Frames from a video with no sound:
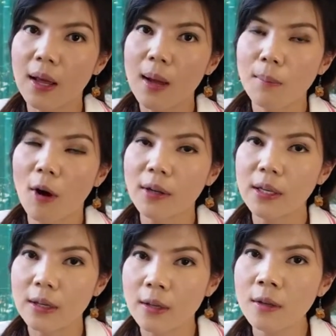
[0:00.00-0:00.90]
พอ
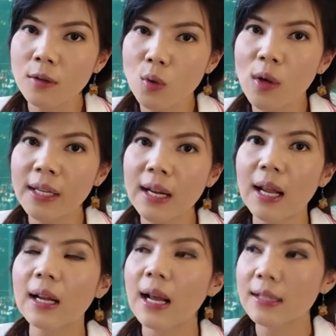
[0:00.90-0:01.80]
ถึงช่วงที่ใก
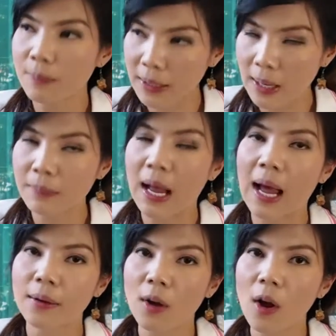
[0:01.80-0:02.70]
ล้ๆจะไปทำ
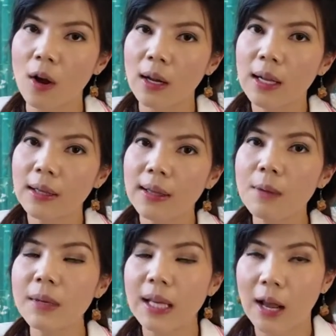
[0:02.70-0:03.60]
งานก็
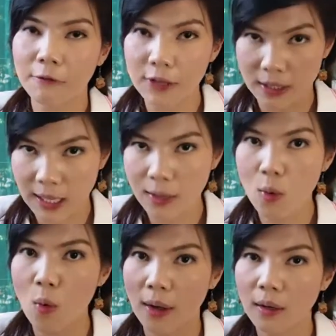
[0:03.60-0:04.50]
เริ่มมีการฝึกใช้
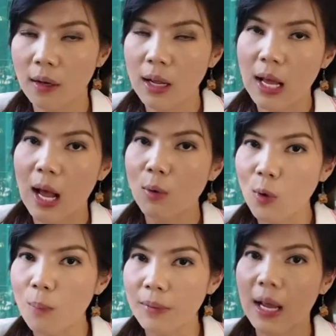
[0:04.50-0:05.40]
ขวดเอา
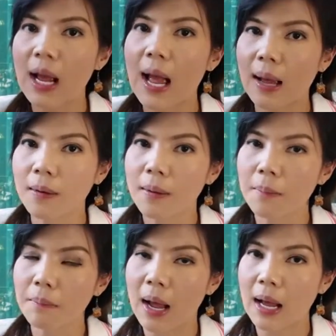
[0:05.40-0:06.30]
นมเนี้ยค่ะ
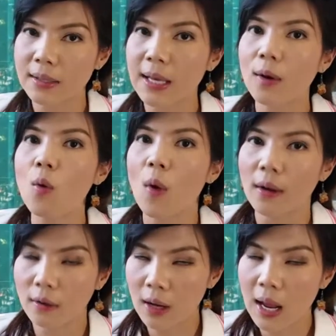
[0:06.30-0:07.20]
มาใส่ขว
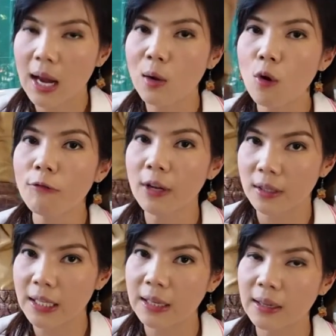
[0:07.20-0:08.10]
ดให้ลูกฝึก
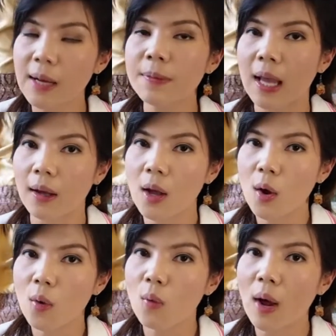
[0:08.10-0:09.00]
กินเริ่มจาก
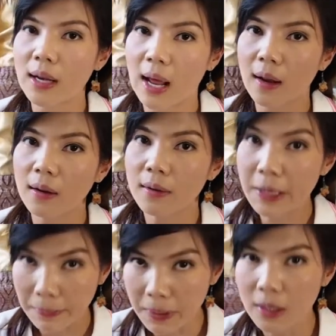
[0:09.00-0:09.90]
วันละห
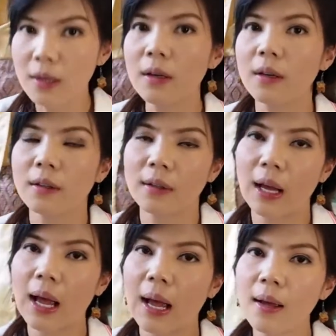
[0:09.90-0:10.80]
นึ่งมื้อ
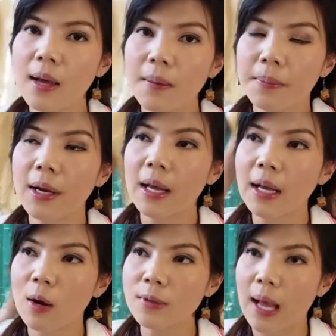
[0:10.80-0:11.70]
นะคะเพื่อให้
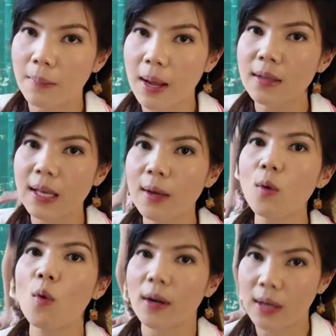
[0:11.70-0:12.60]
เขาสามารถใช้
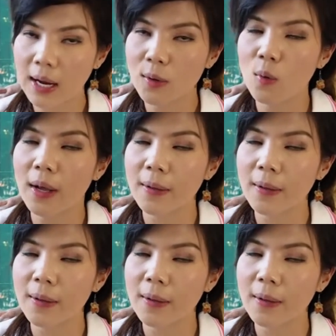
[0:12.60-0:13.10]
ขวดได้ด้วย